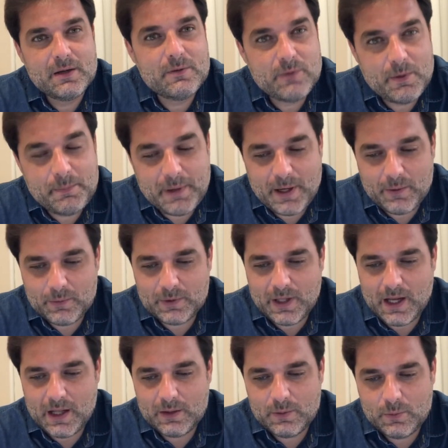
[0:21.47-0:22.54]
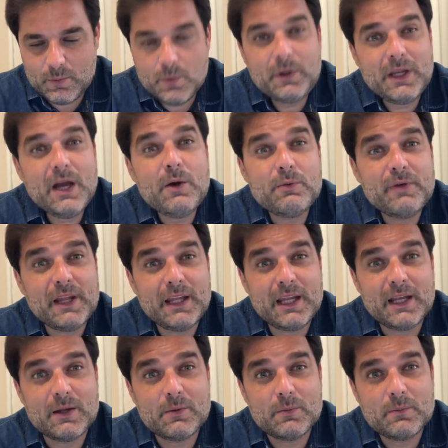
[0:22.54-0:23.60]
foi perguntado, o que é o
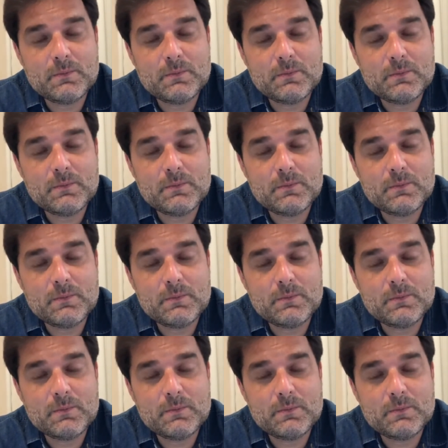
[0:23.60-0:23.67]
veneno?